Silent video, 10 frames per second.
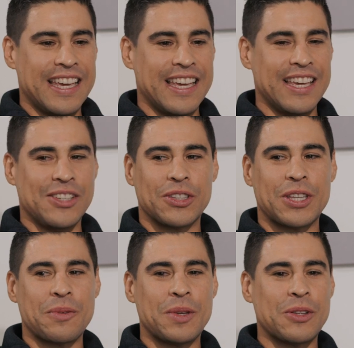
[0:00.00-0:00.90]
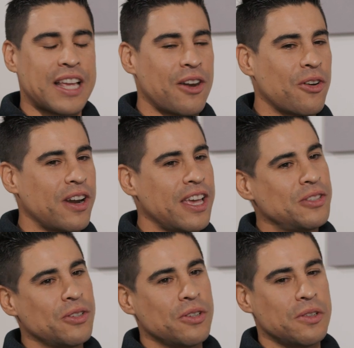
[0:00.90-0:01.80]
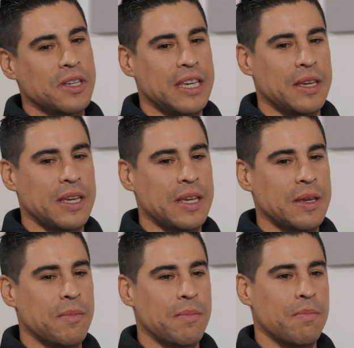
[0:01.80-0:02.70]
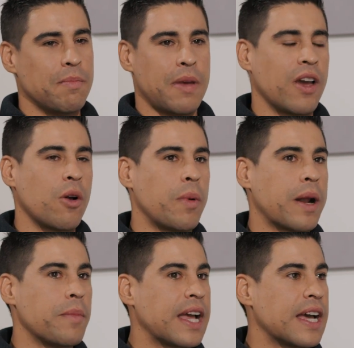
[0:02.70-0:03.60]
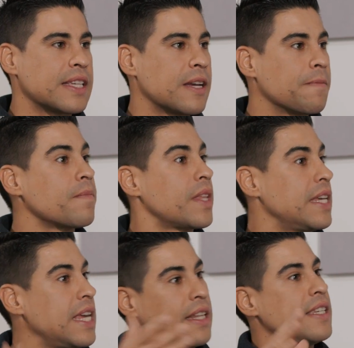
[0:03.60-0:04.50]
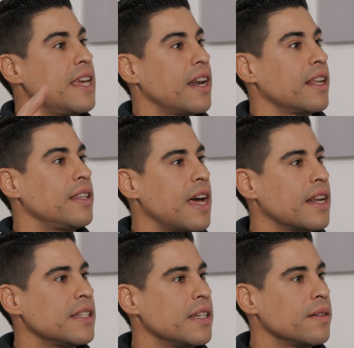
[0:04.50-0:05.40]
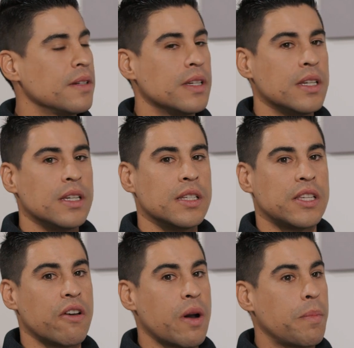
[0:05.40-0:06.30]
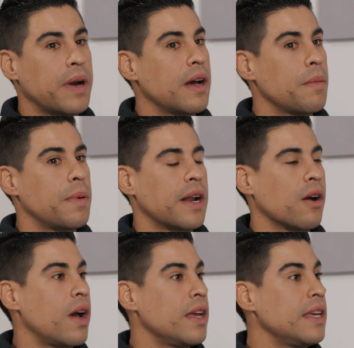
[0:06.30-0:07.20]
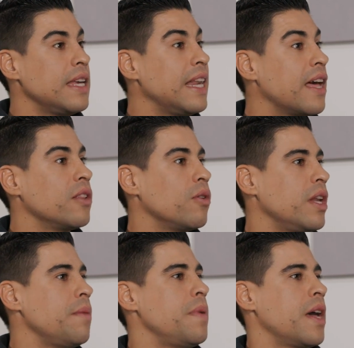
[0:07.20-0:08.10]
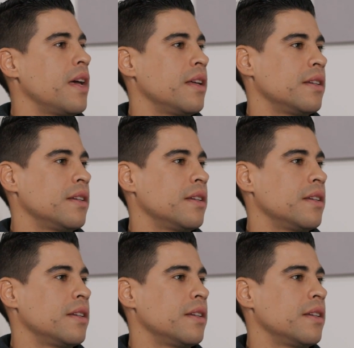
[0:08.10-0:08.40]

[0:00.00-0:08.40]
Y yo termino en San Lorenzo y me vengo para mi casa y él decide retirarse, se va para Paraguay y le dan Olimpia.